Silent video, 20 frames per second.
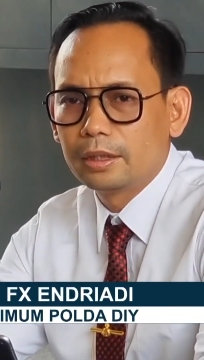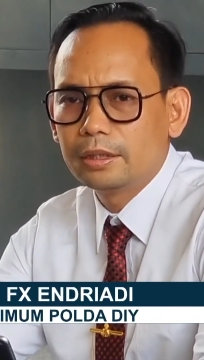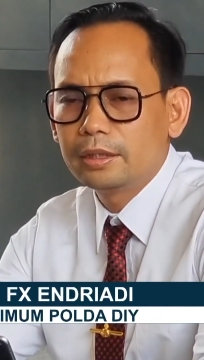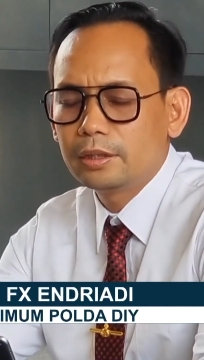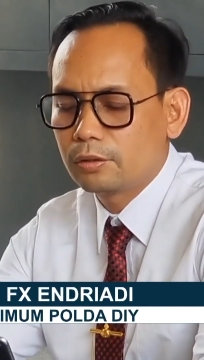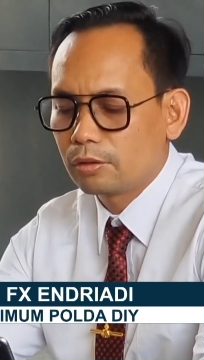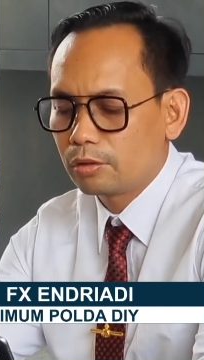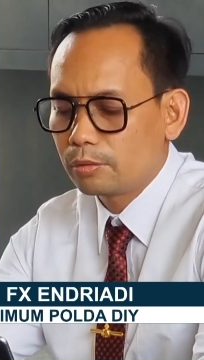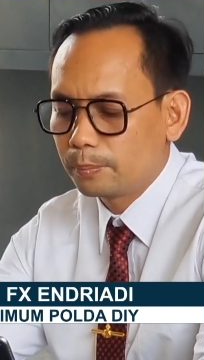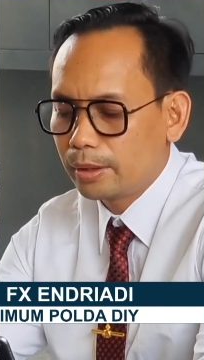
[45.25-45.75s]

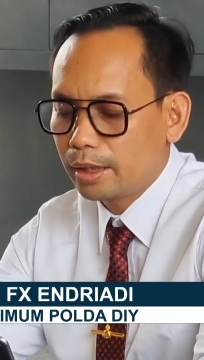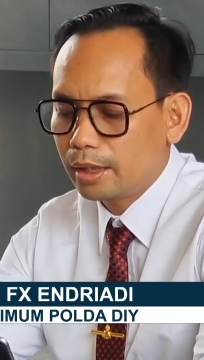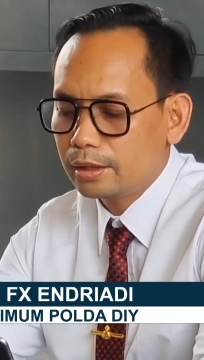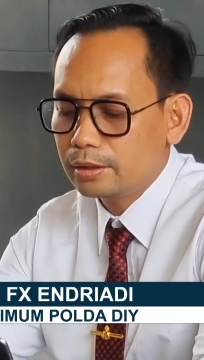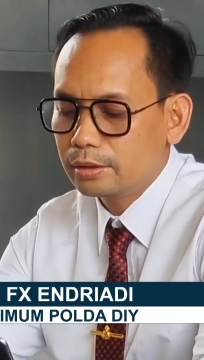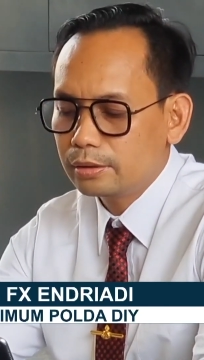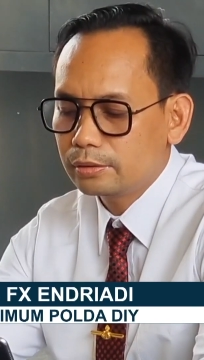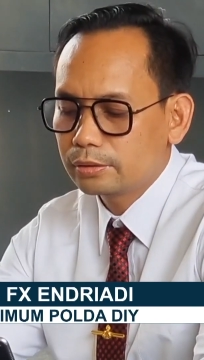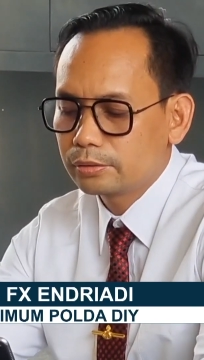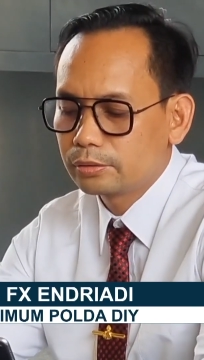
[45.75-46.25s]
ini
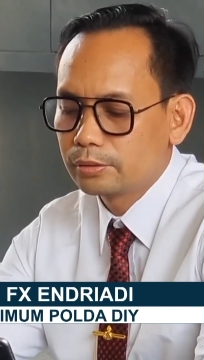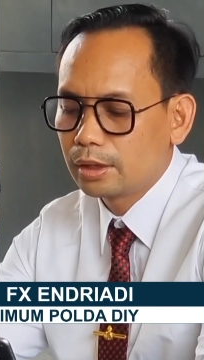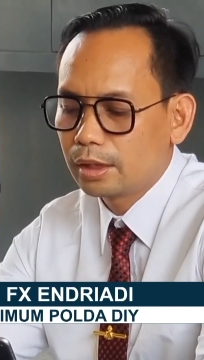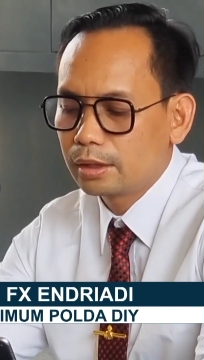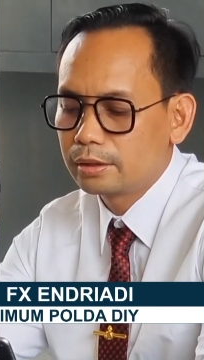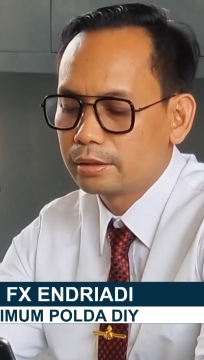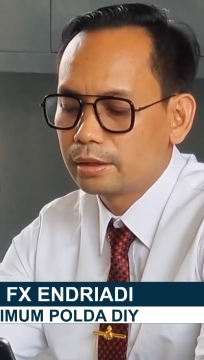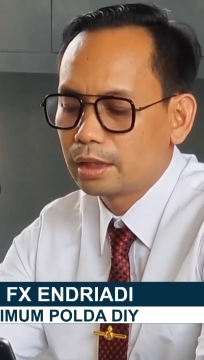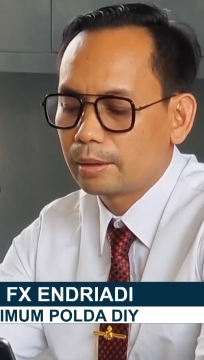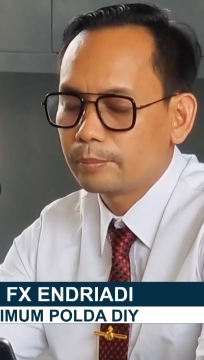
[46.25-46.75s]
korban
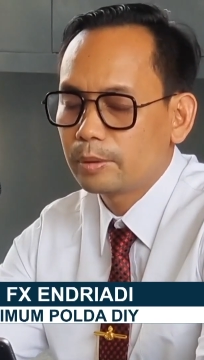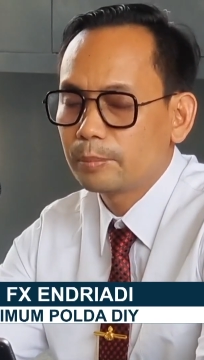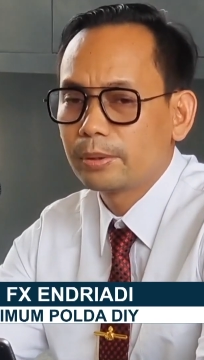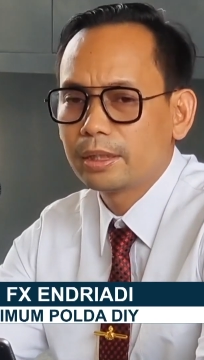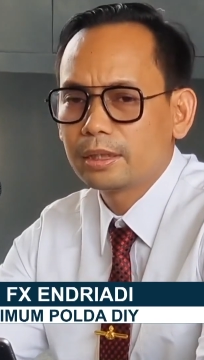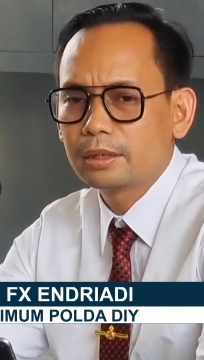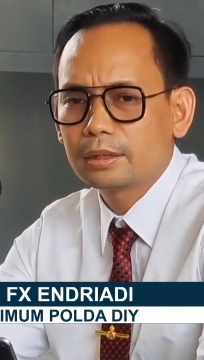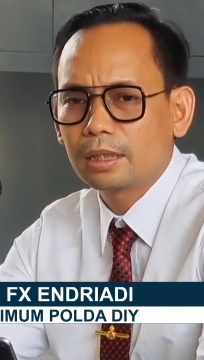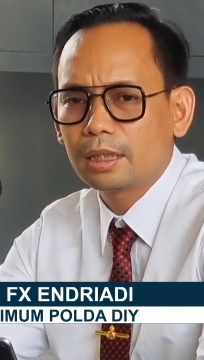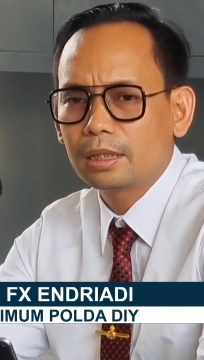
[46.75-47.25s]
sudah tidak
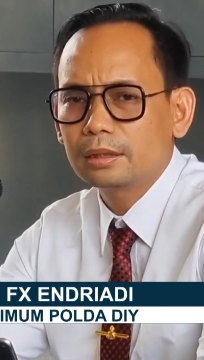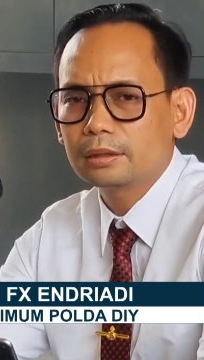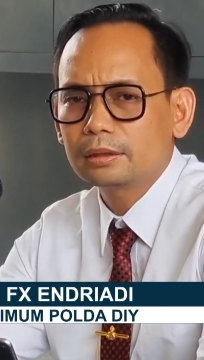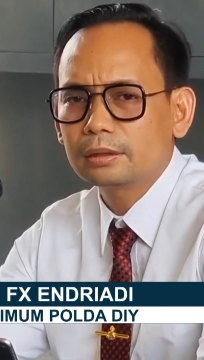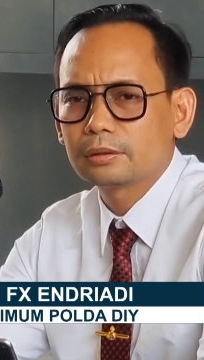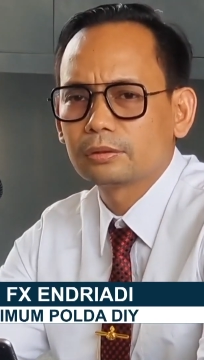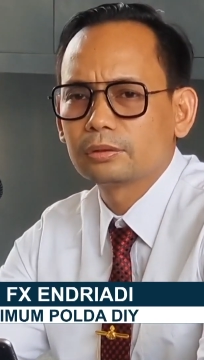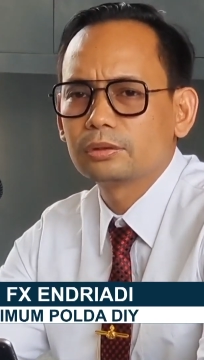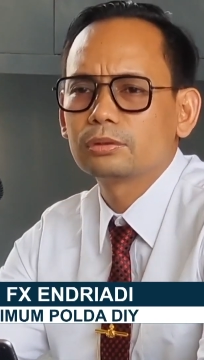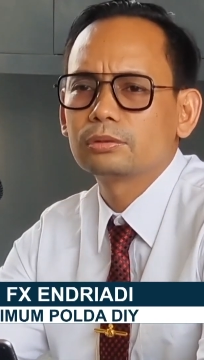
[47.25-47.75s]
memberikan
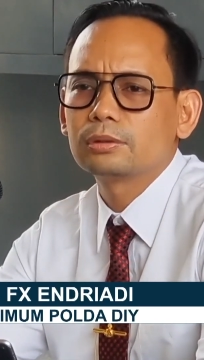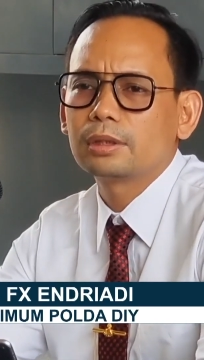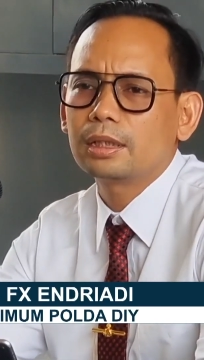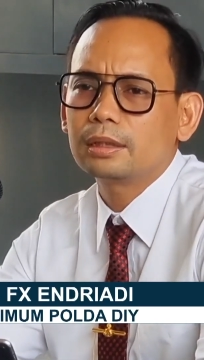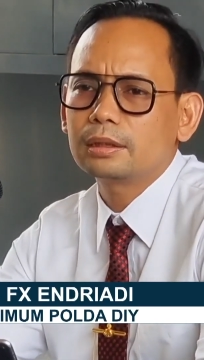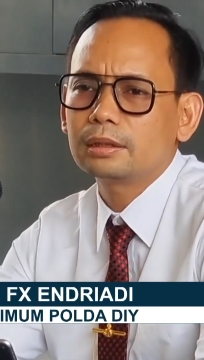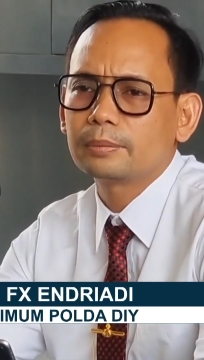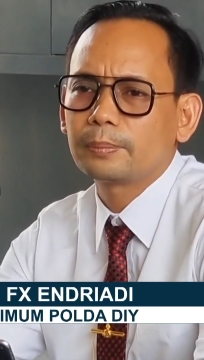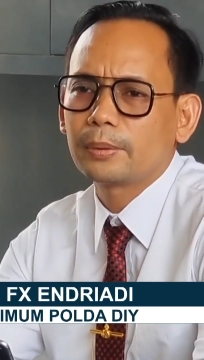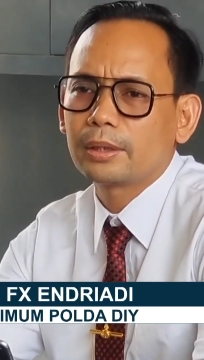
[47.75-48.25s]

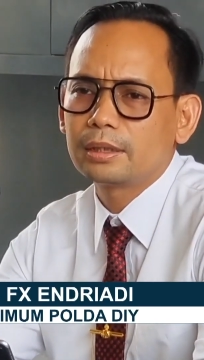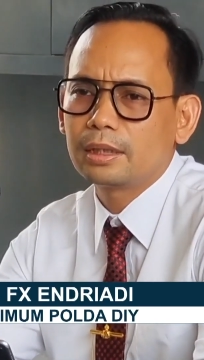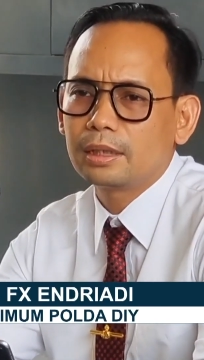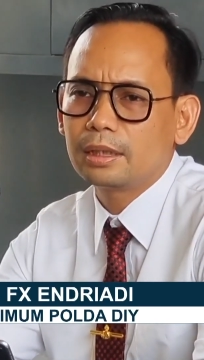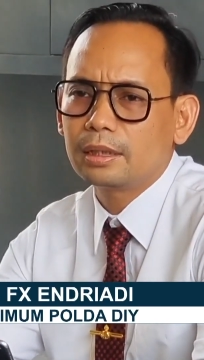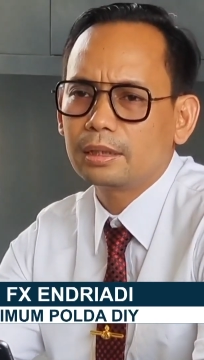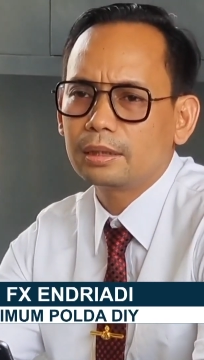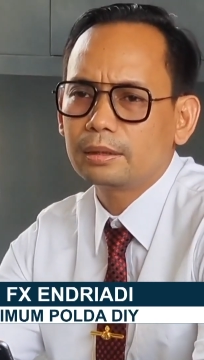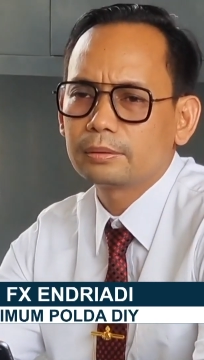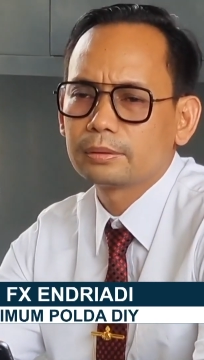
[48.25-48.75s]
keuntungan
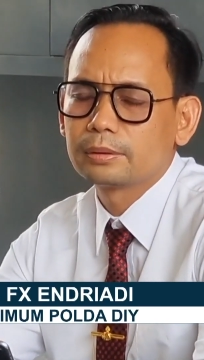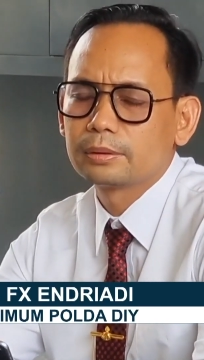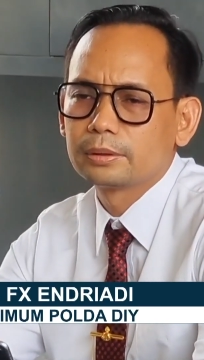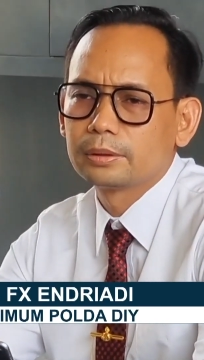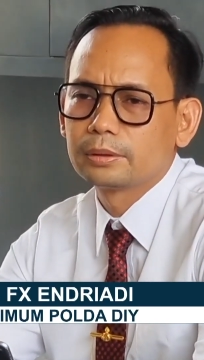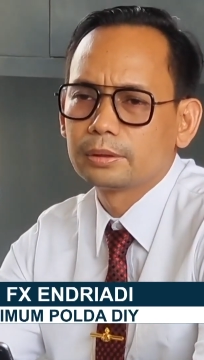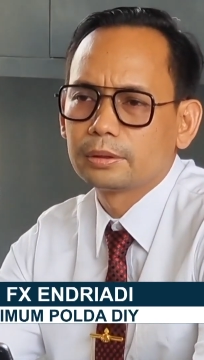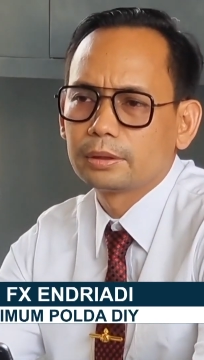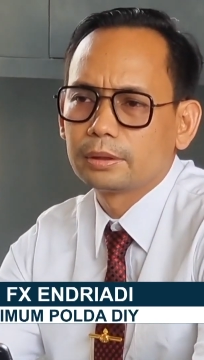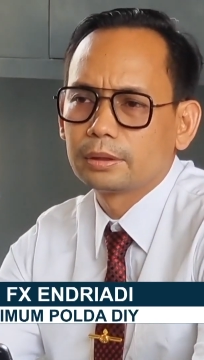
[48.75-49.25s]
kepada
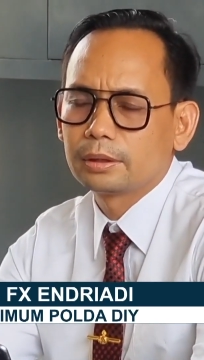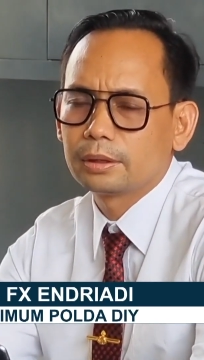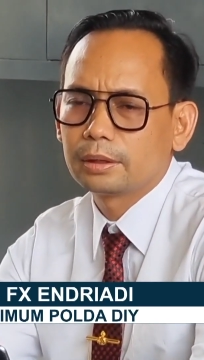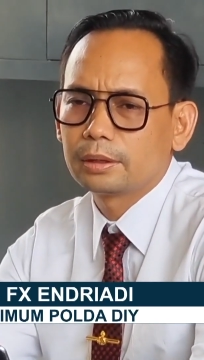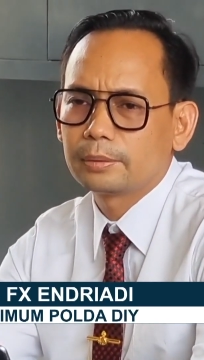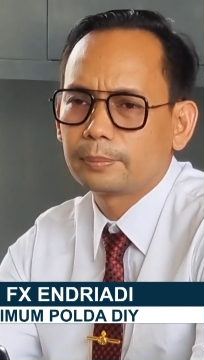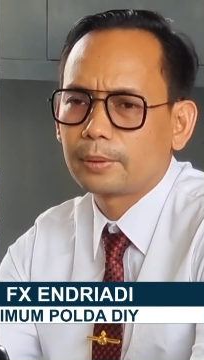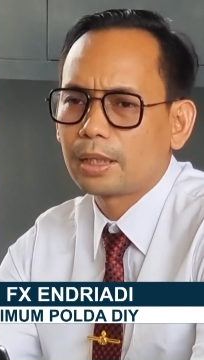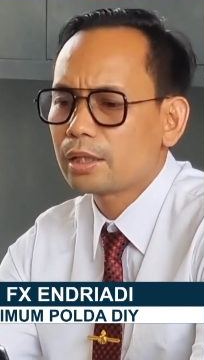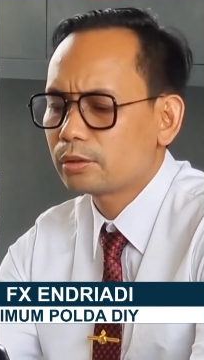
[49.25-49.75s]

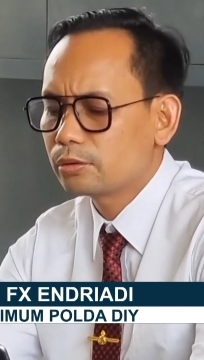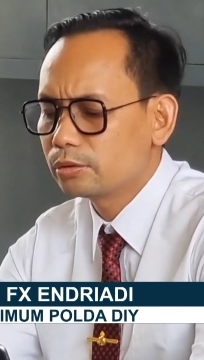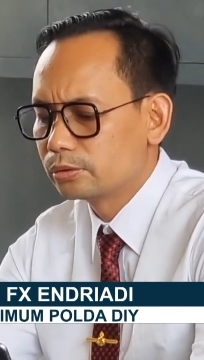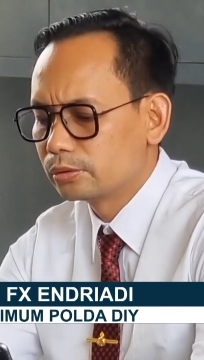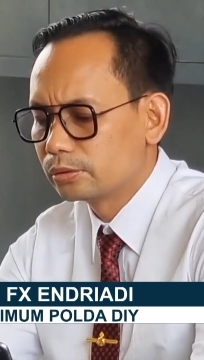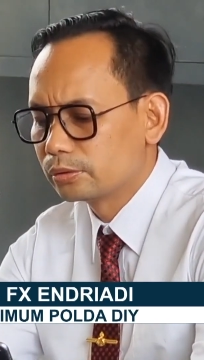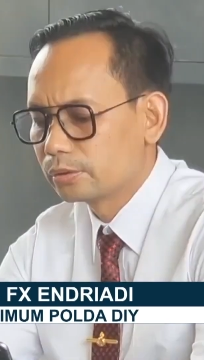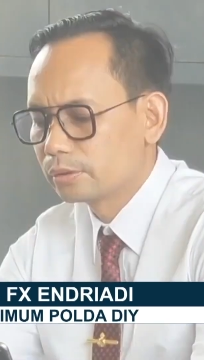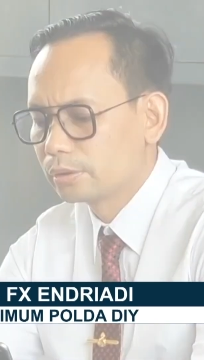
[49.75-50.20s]
uh, pelaku.